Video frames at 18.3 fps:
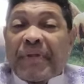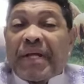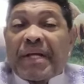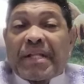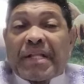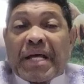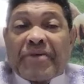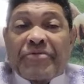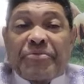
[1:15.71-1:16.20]

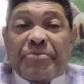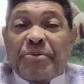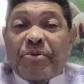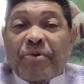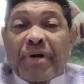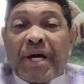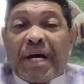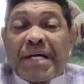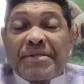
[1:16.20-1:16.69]
Quem deve
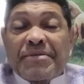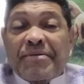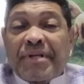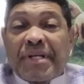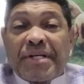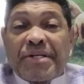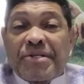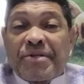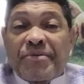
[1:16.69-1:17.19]
mil reais
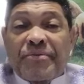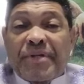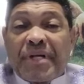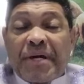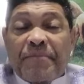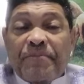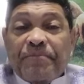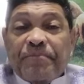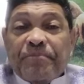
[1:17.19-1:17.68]
não tem
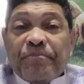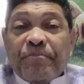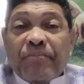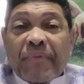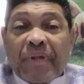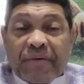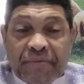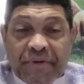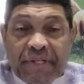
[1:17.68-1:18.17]
dívida,
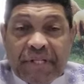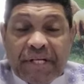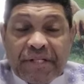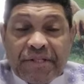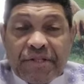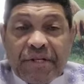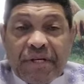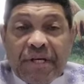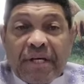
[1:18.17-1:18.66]
não é
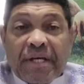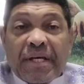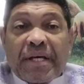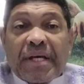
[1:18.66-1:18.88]
verdade?